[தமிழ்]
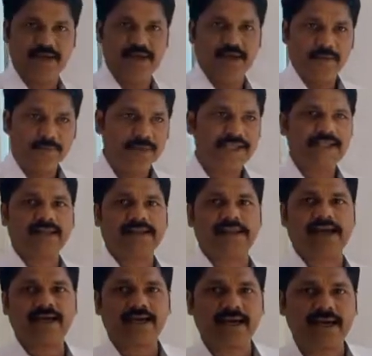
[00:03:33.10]
பின்னர்
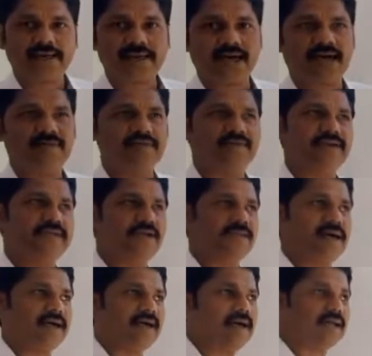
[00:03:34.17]
தான் நான்காவது
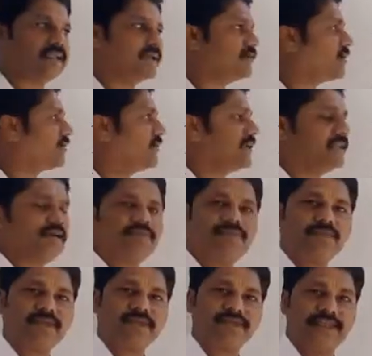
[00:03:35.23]
வேதமாக அதர்வன வேதம்
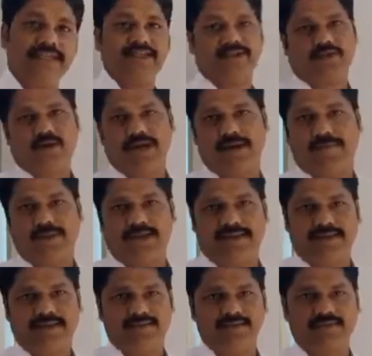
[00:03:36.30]
சேர்த்துக்
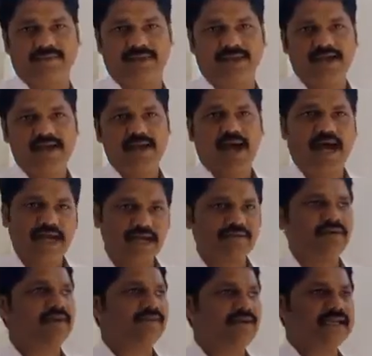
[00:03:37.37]
கொள்ளப்பட்டது
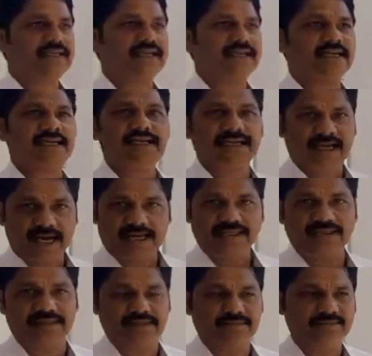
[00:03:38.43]
ஆகவே வேதங்கள்
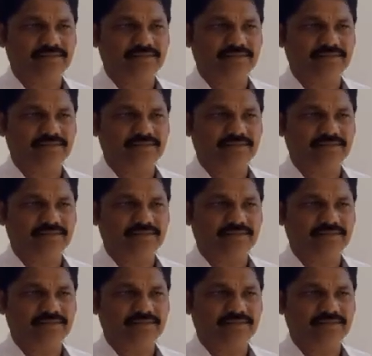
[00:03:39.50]
நான்கு